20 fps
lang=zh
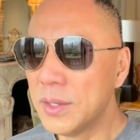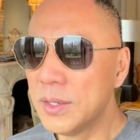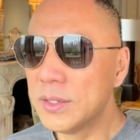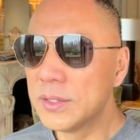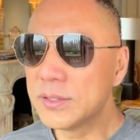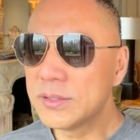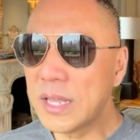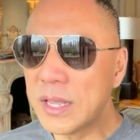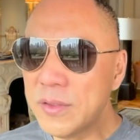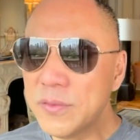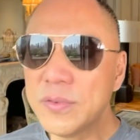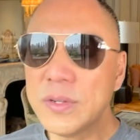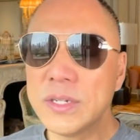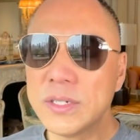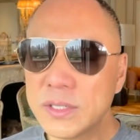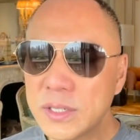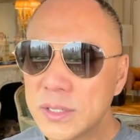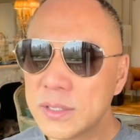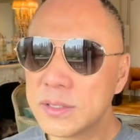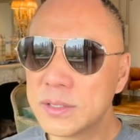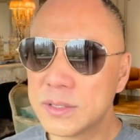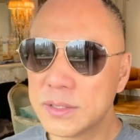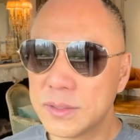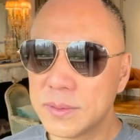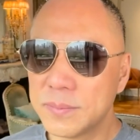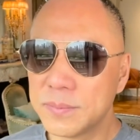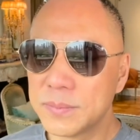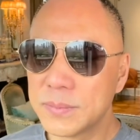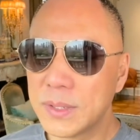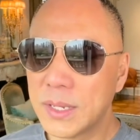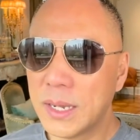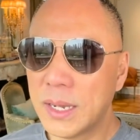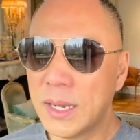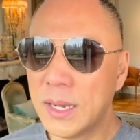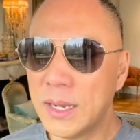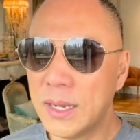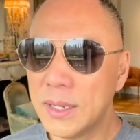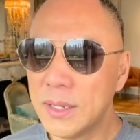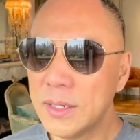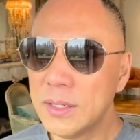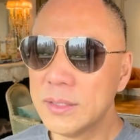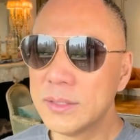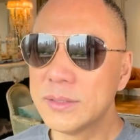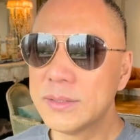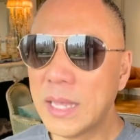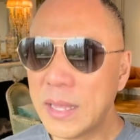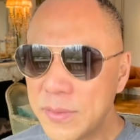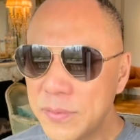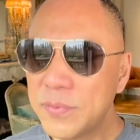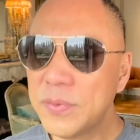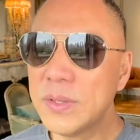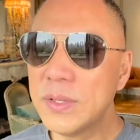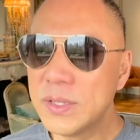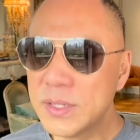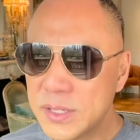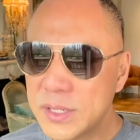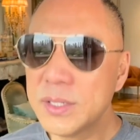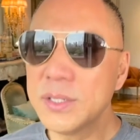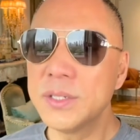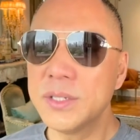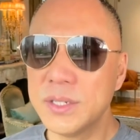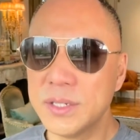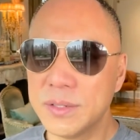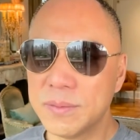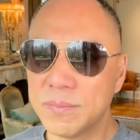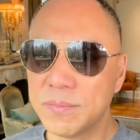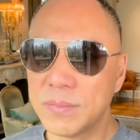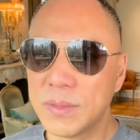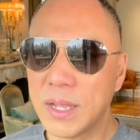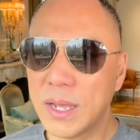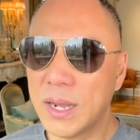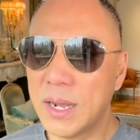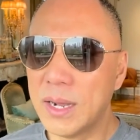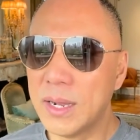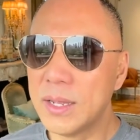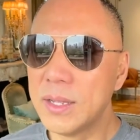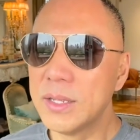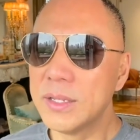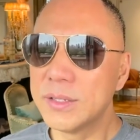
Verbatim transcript: 三分政治啊，三分经济啊，